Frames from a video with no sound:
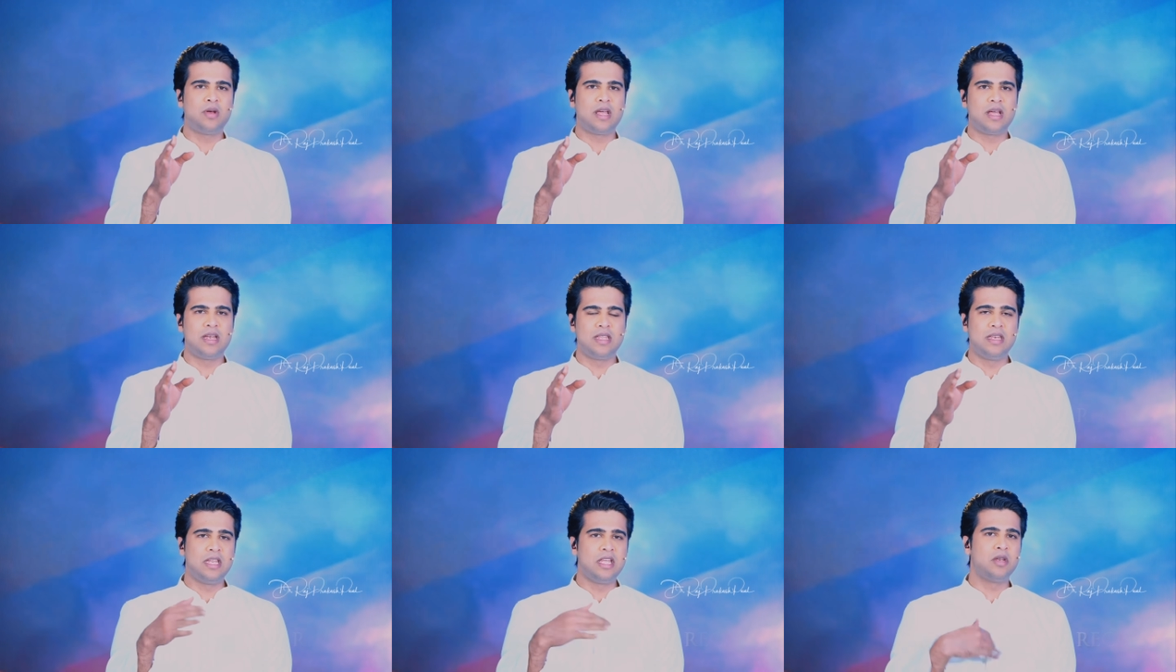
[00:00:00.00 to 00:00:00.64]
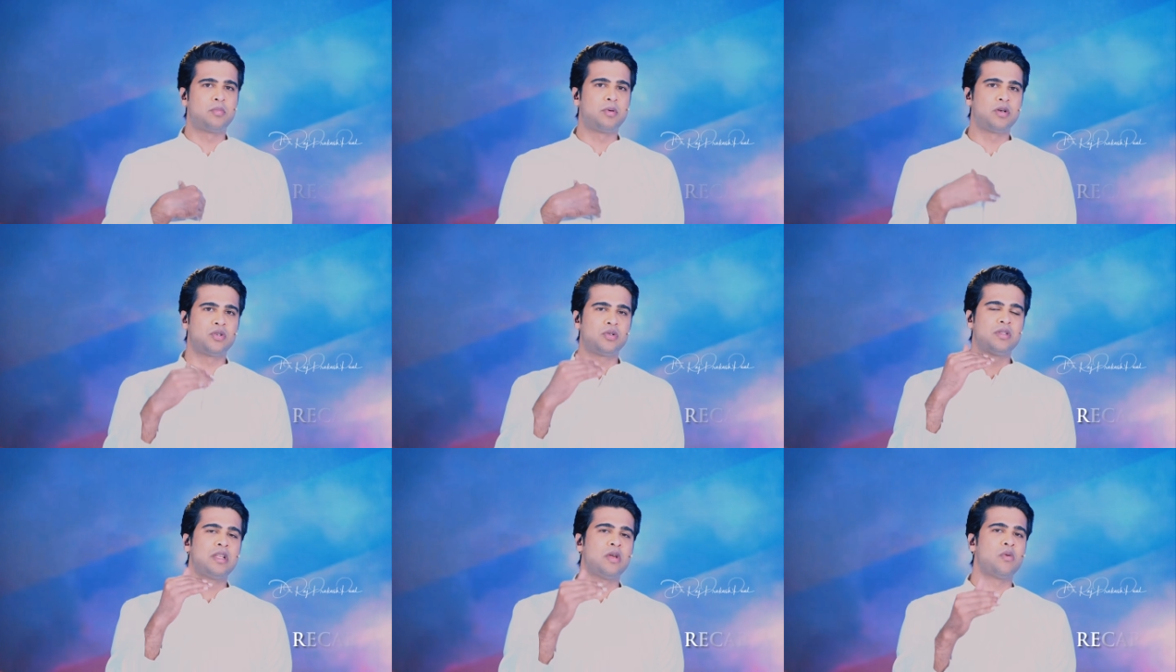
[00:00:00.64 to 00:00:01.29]
ఉండాలి నేను
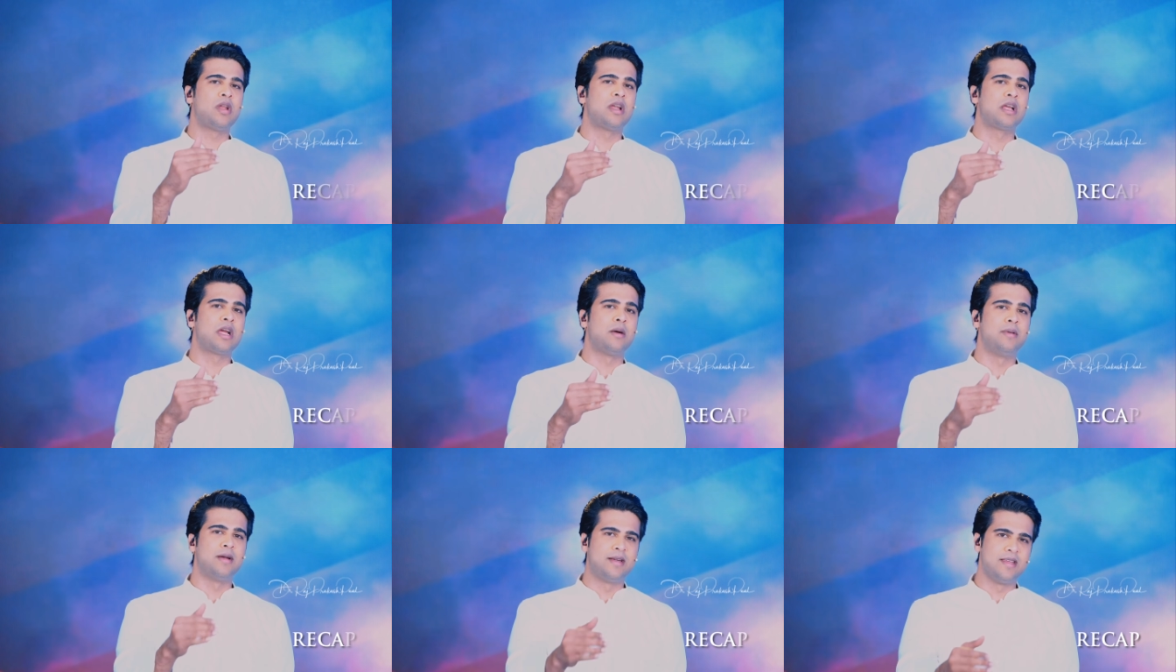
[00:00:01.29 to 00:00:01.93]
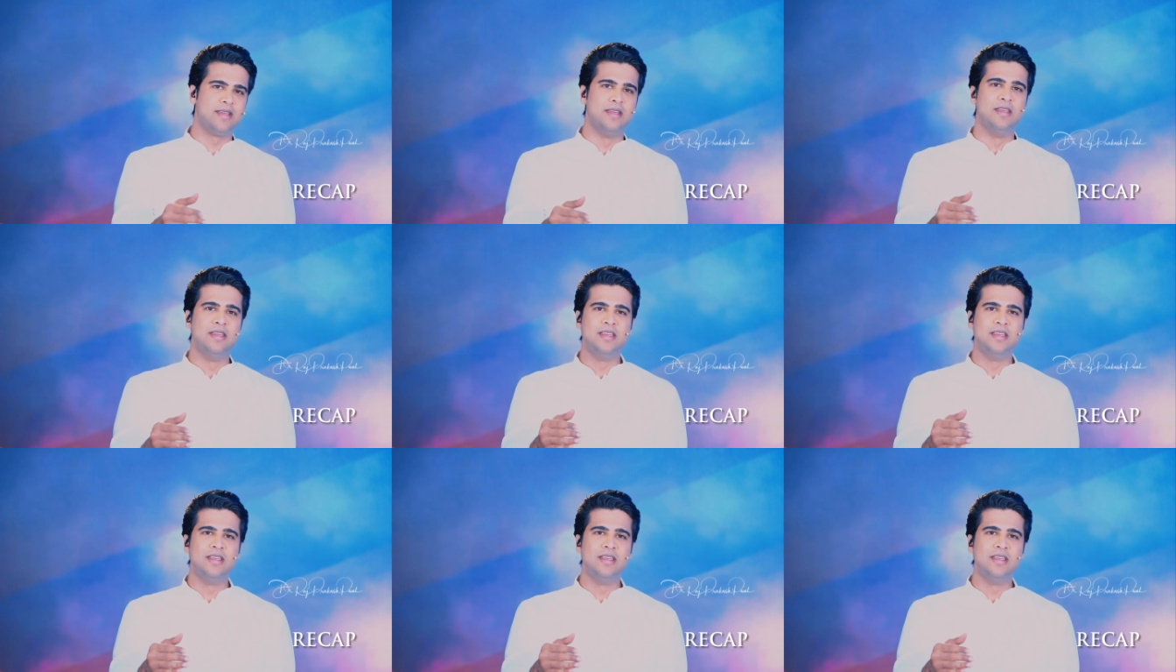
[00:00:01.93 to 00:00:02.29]
పరిశుద్ధమై ఉన్నాను కాబట్టి